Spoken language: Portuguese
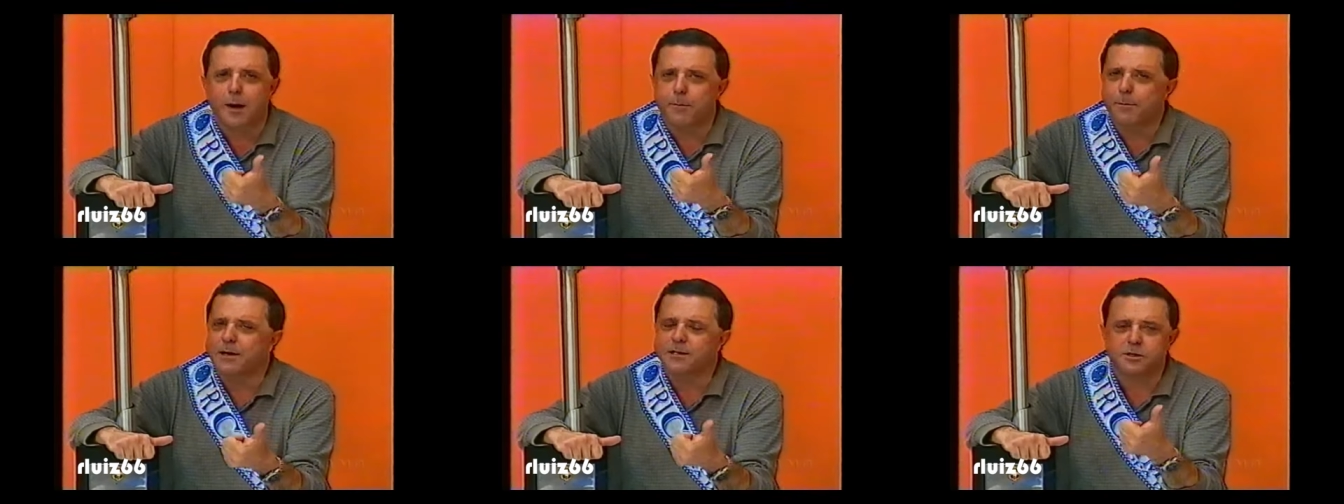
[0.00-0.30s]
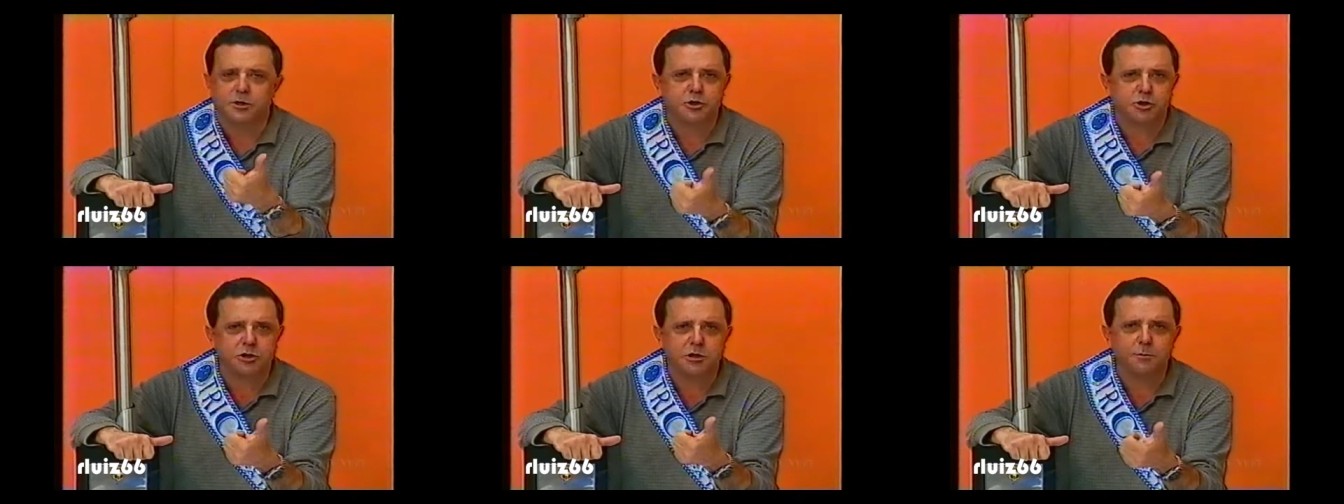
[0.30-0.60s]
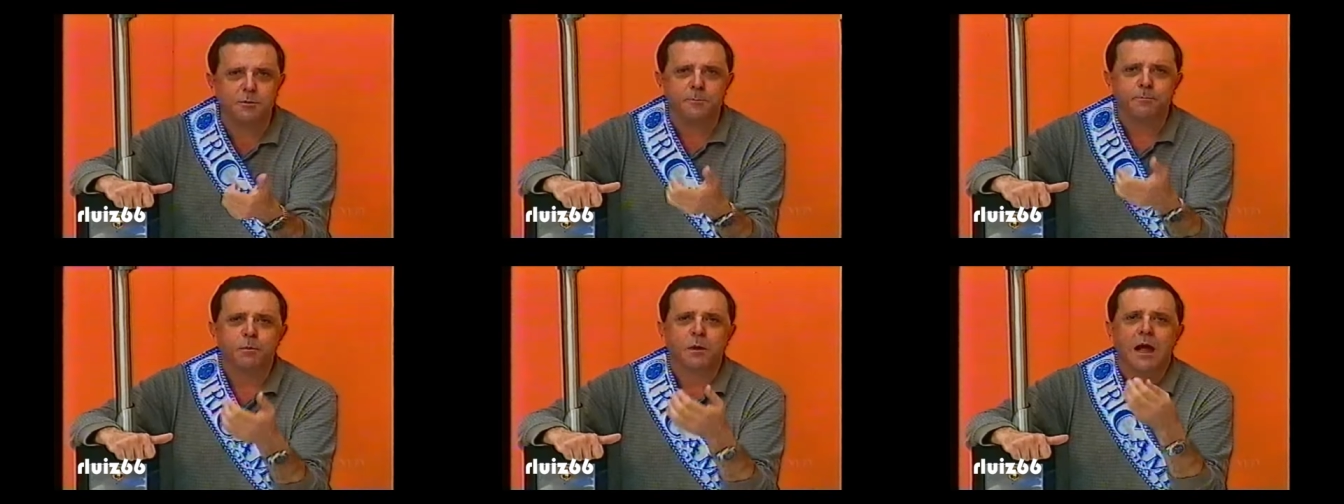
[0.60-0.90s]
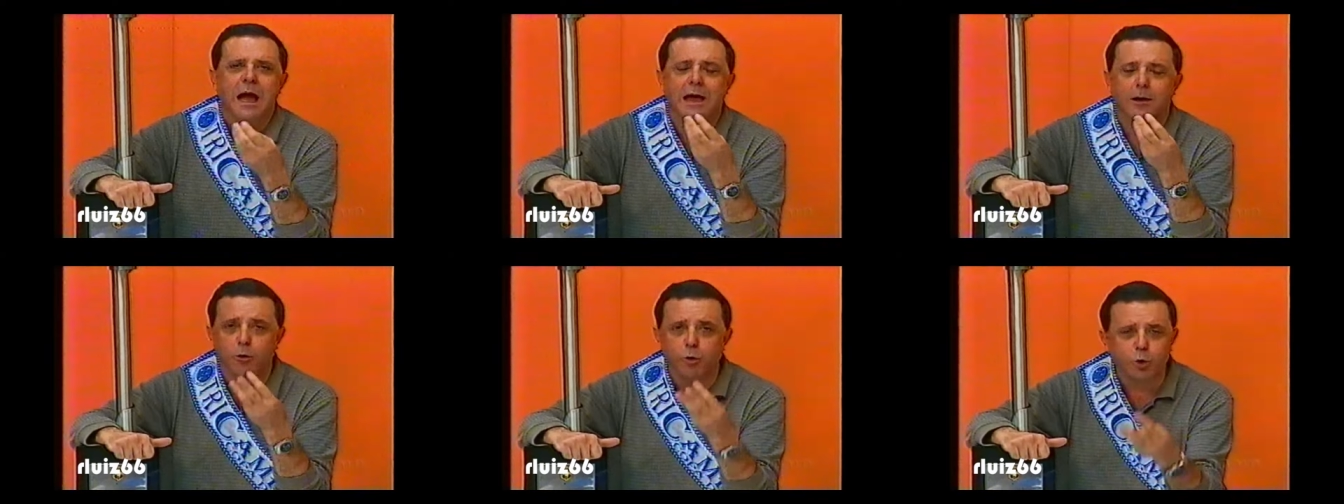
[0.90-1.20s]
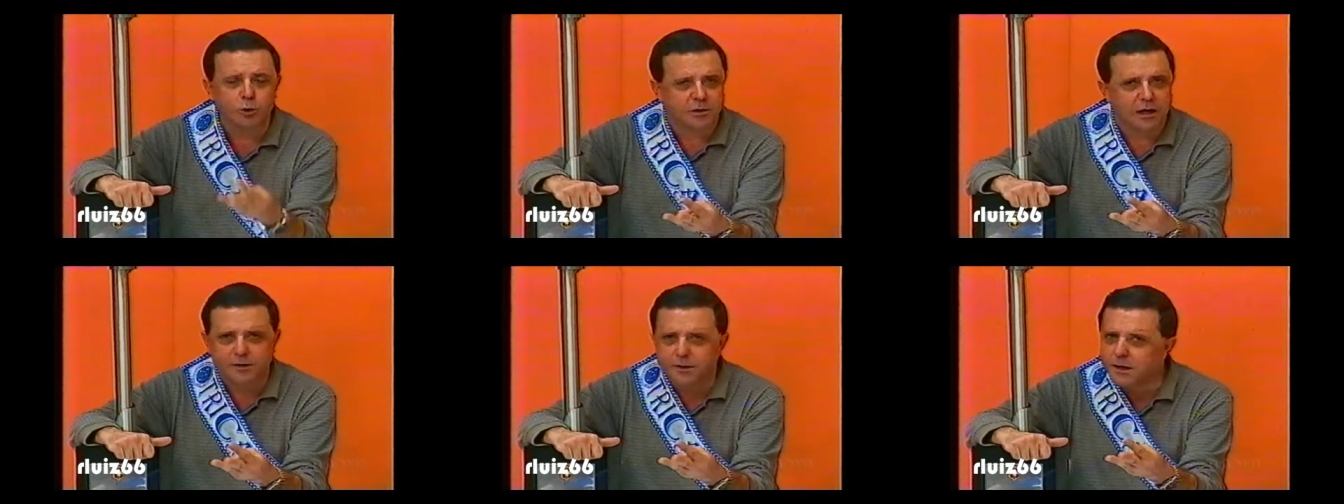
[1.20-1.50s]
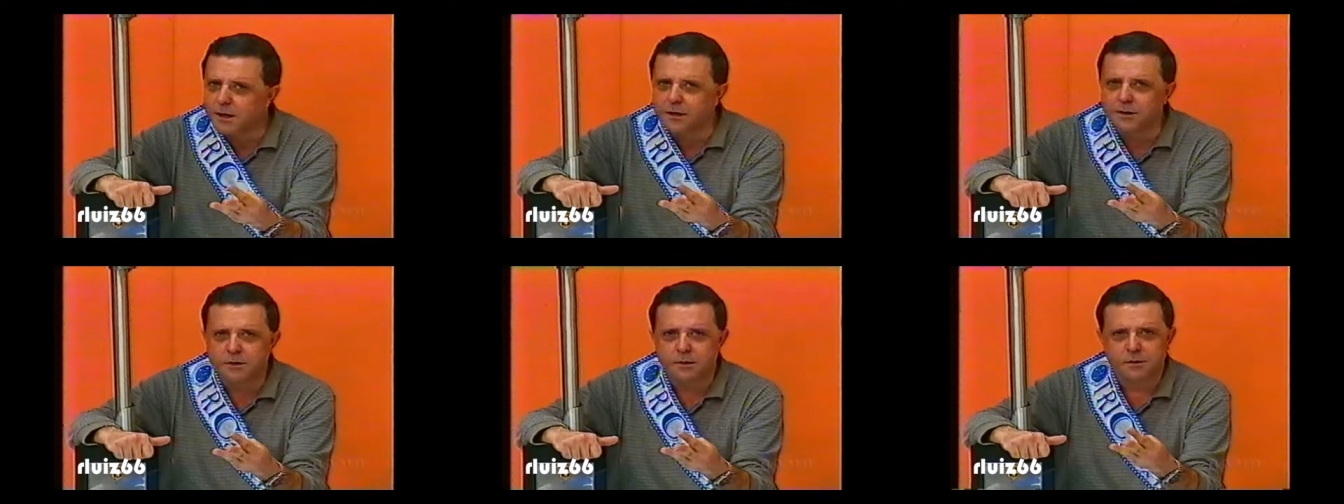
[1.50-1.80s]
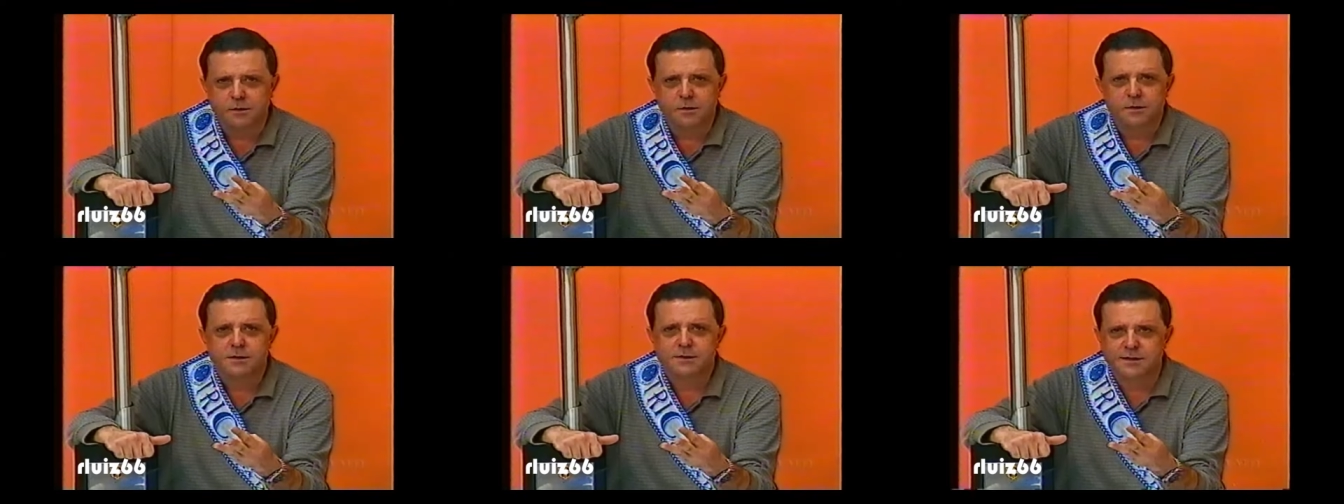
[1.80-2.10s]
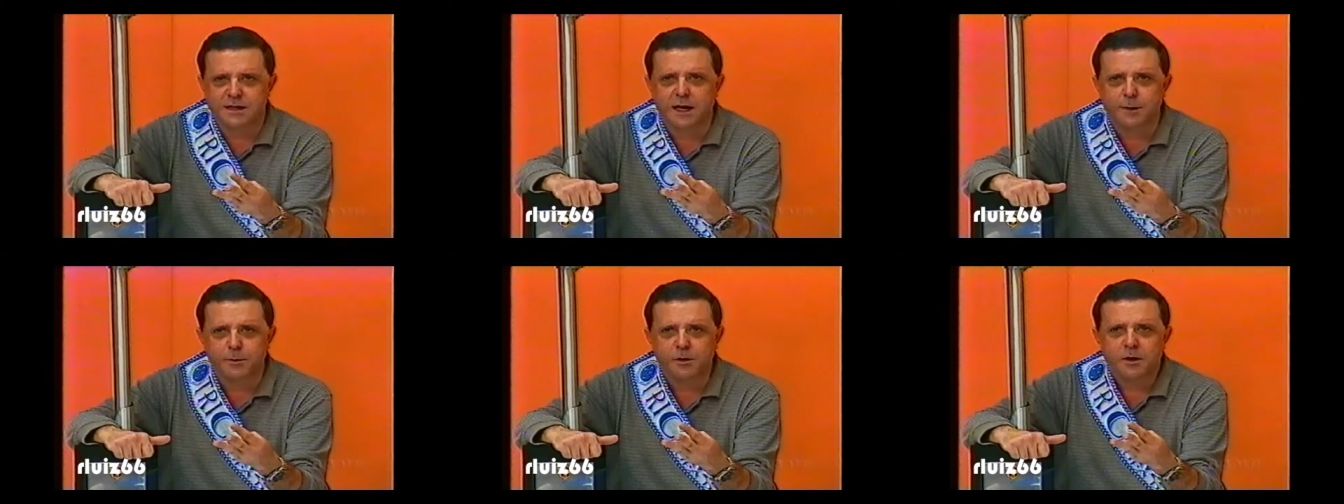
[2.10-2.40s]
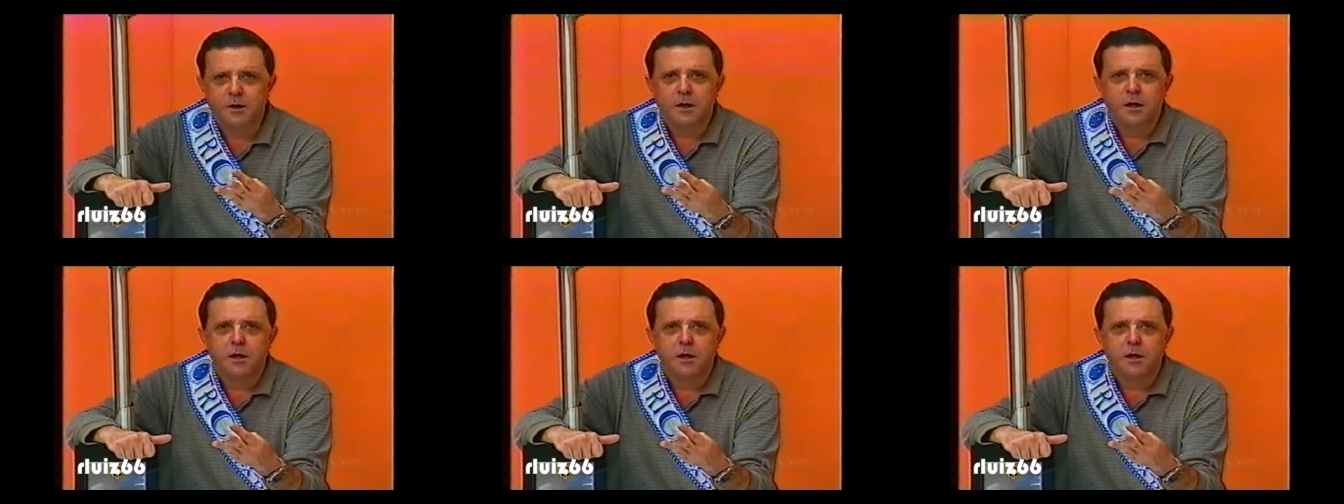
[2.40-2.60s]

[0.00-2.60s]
para esse time, a luta dele, sabe?